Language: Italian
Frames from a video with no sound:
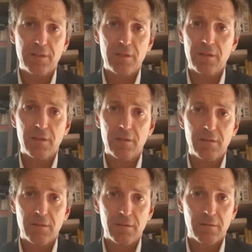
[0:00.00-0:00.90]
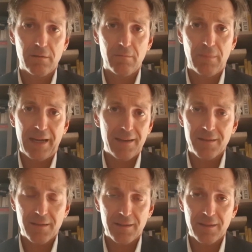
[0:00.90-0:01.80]
di
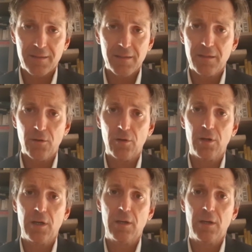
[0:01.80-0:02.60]
maestra d'asilo,